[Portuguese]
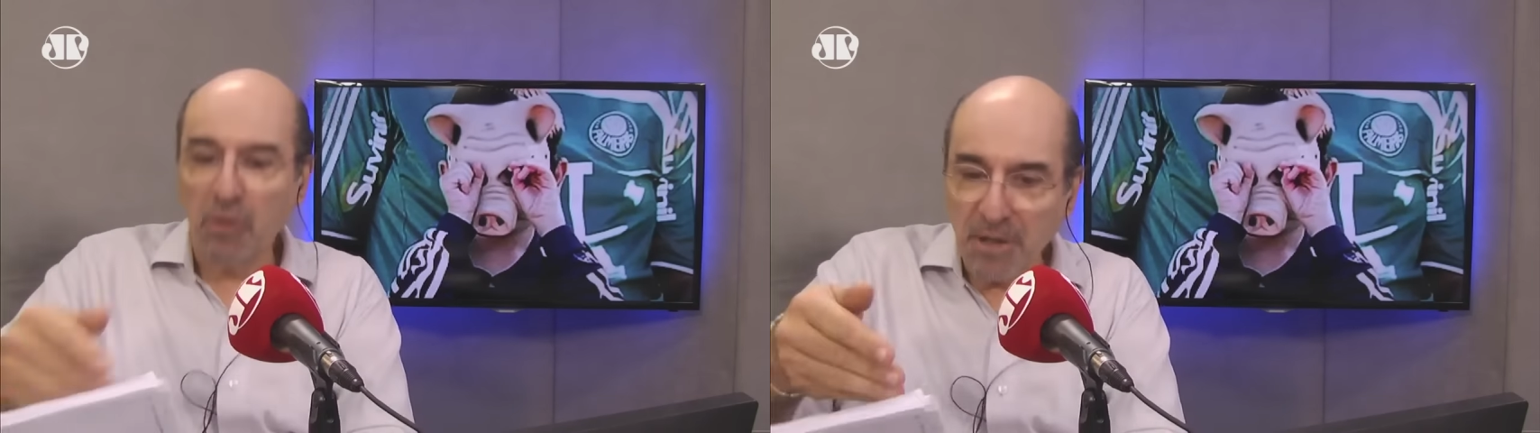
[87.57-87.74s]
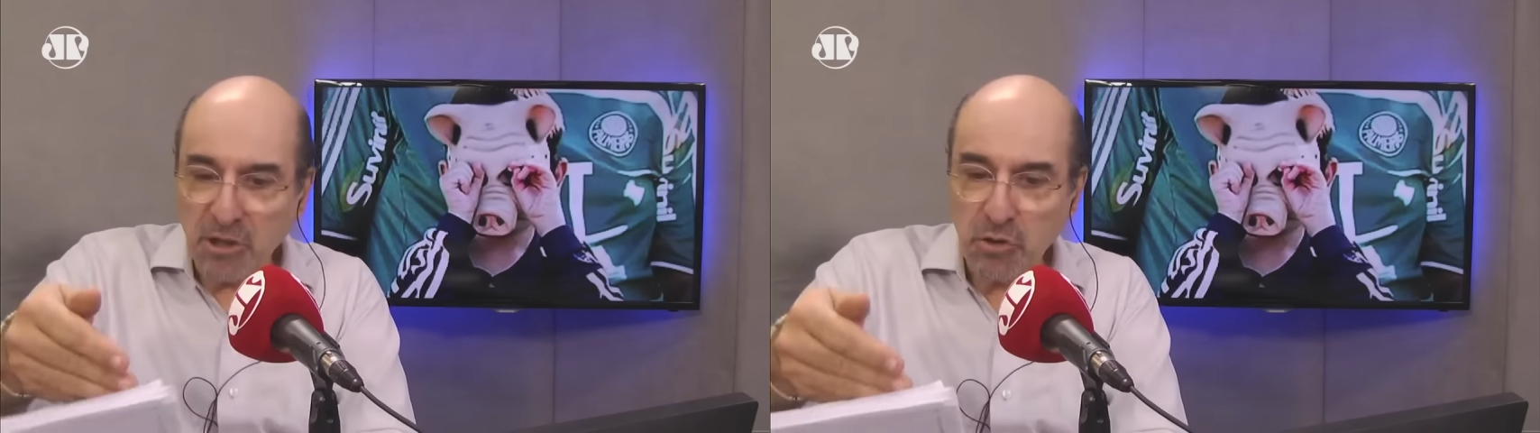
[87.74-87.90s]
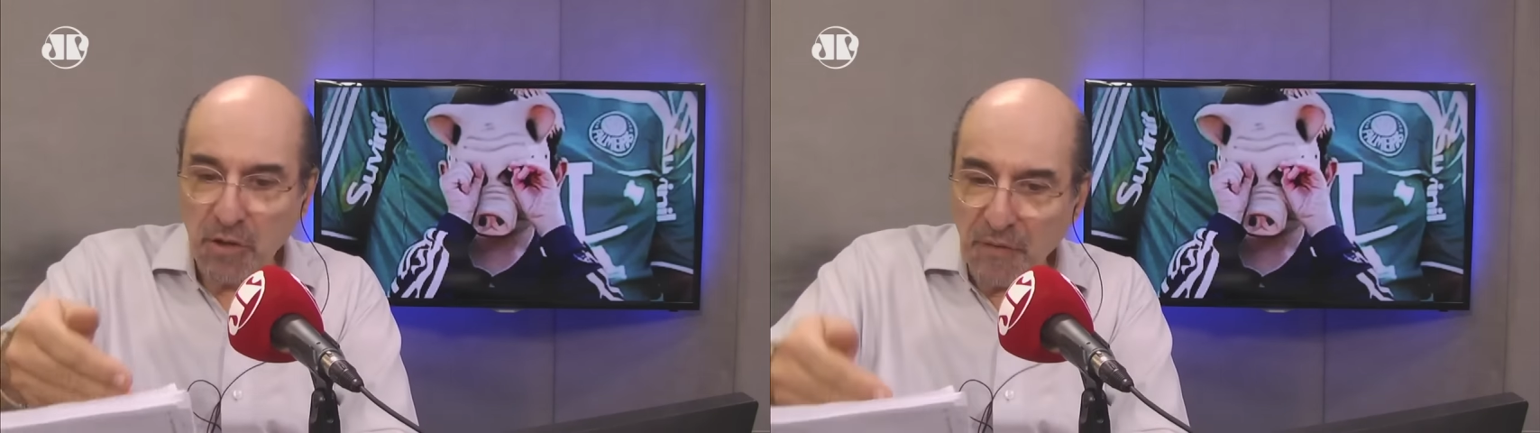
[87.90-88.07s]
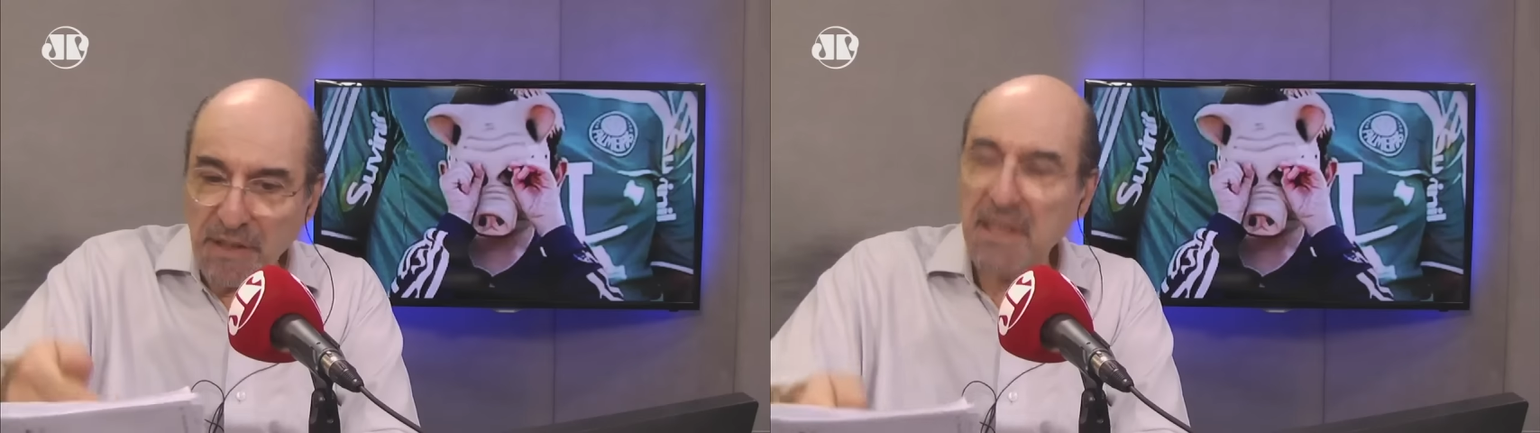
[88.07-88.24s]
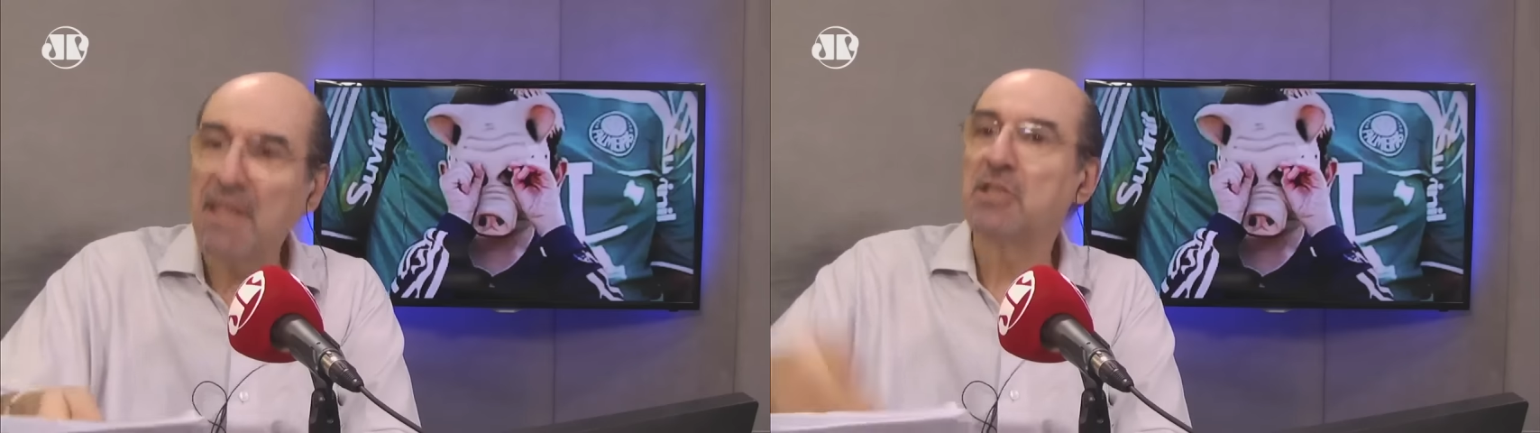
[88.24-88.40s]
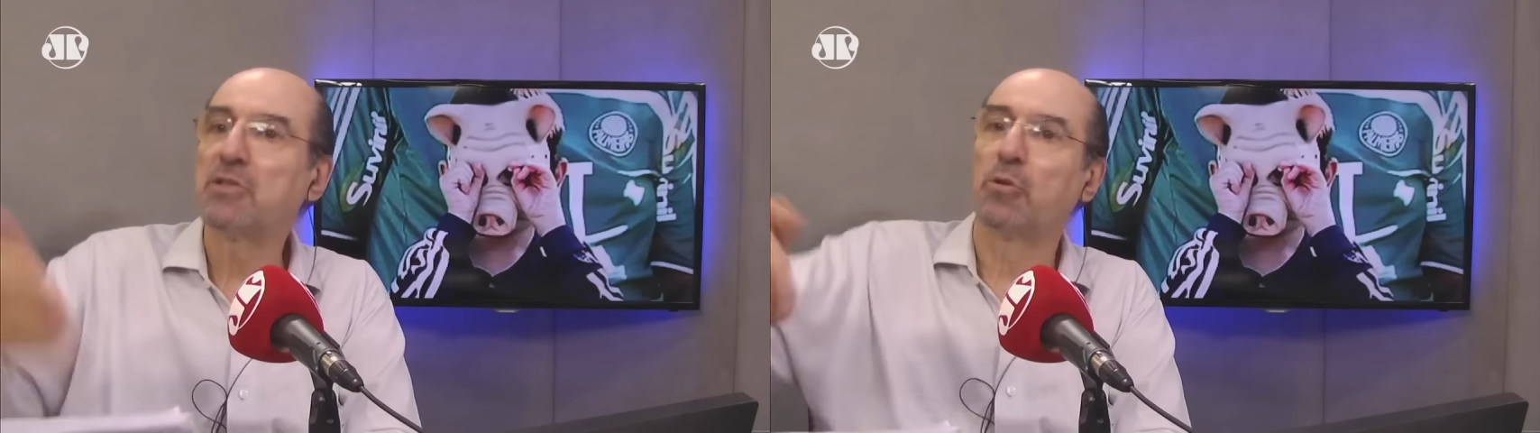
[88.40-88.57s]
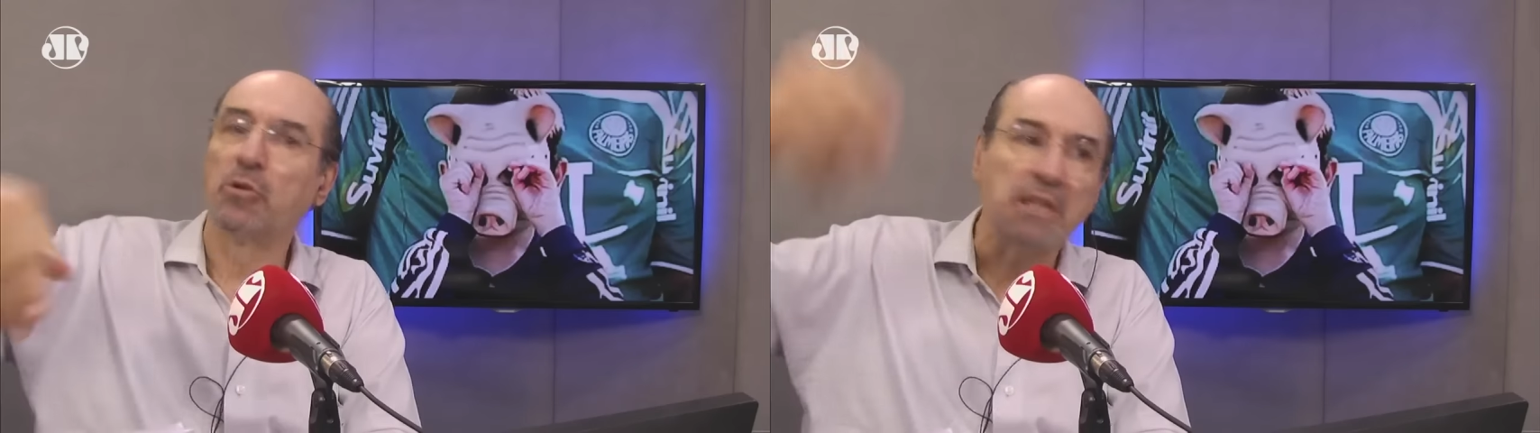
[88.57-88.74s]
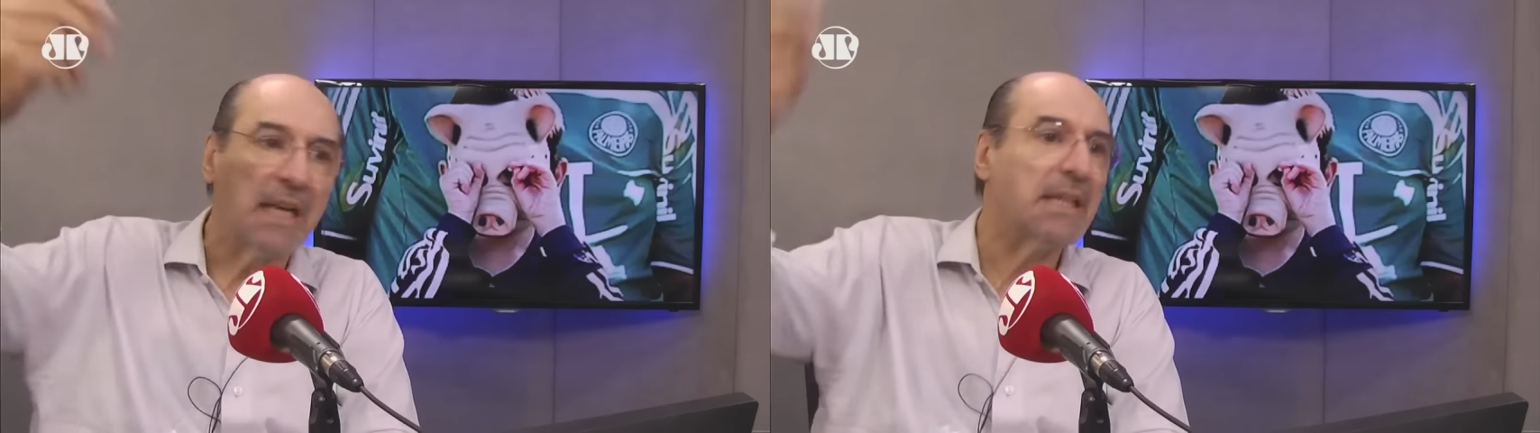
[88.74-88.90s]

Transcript: e começou a fazer isso.